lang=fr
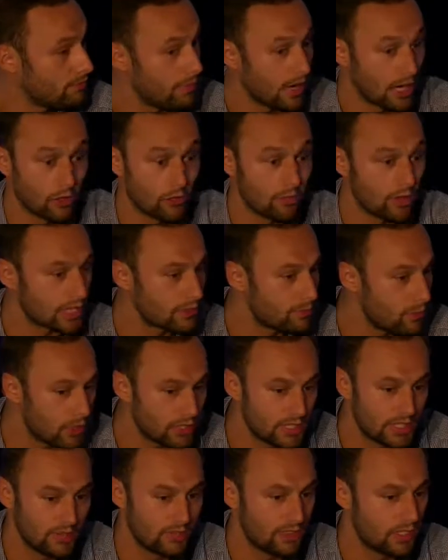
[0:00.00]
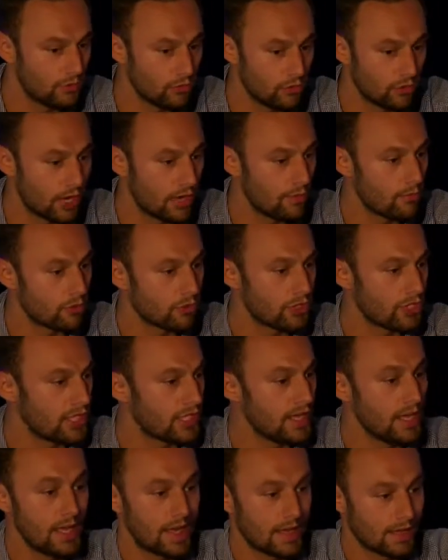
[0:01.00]
Par exemple, un sportif qui voudrait
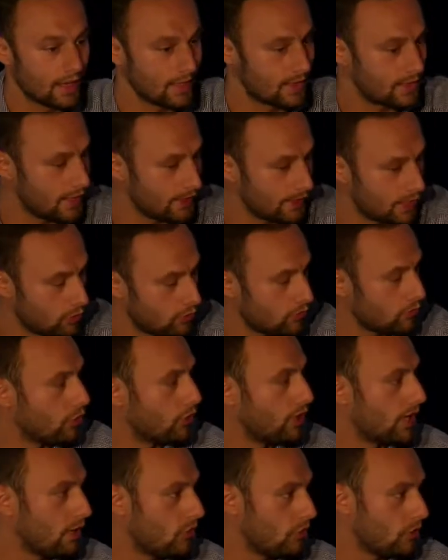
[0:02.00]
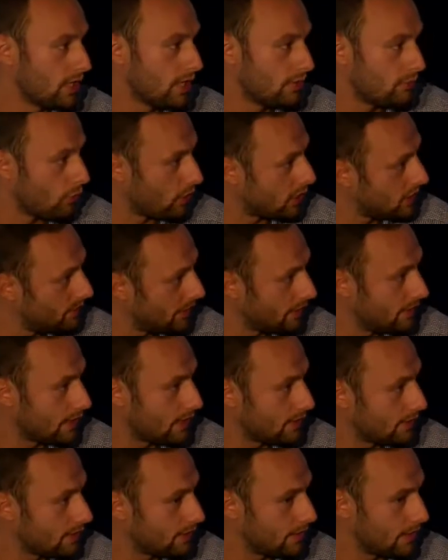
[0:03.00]
manger qu'un certain nombre de calories pour respecter un
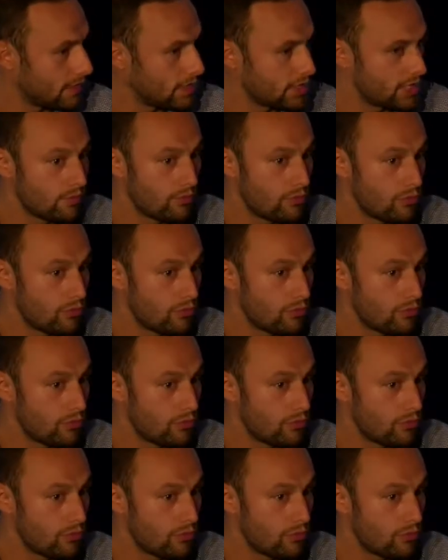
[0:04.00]
certain régime